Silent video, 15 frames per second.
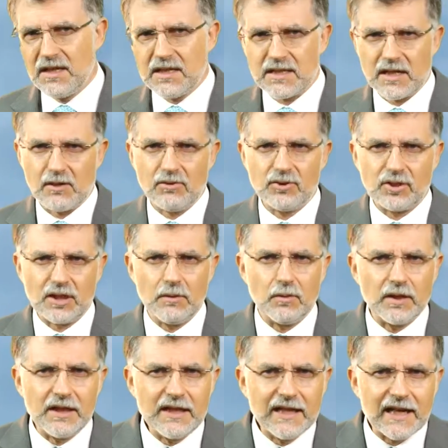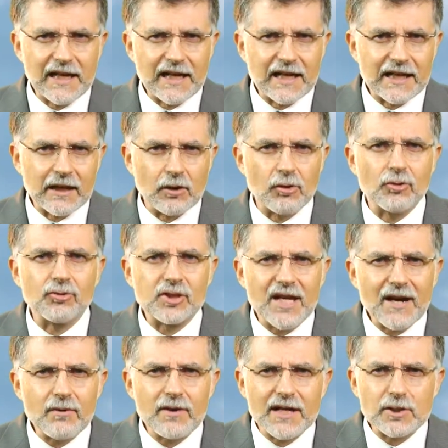Se contribuiría a
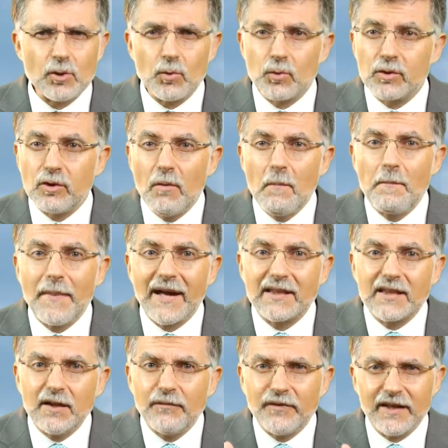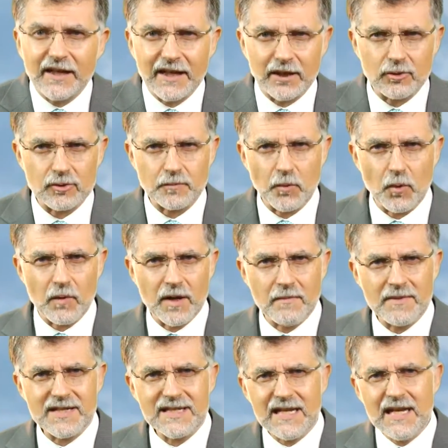encontrar una solución pacífica a los
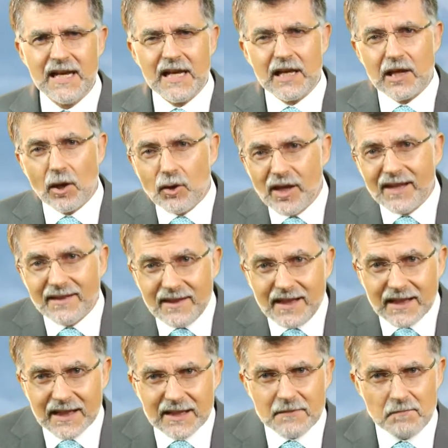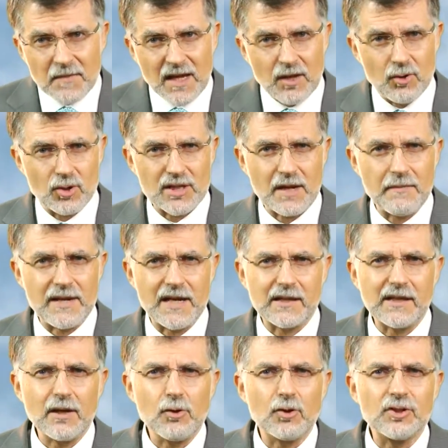problemas que hoy en día nos
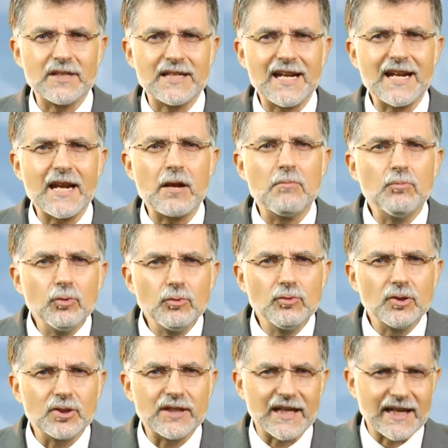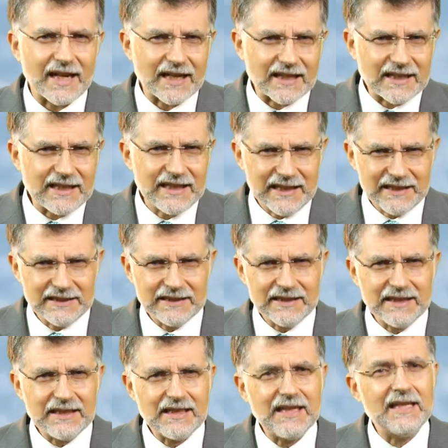amenazan con llenar el mundo de anarquía
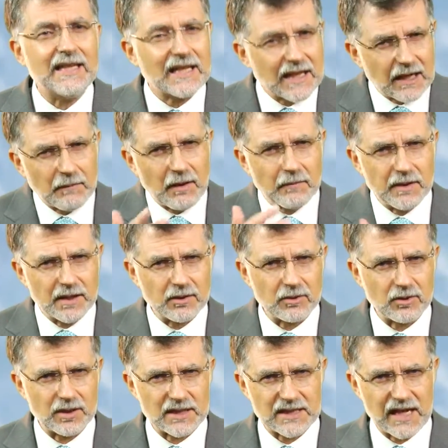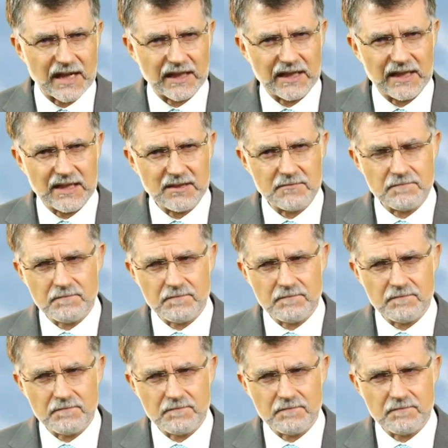y derramamiento de sangre.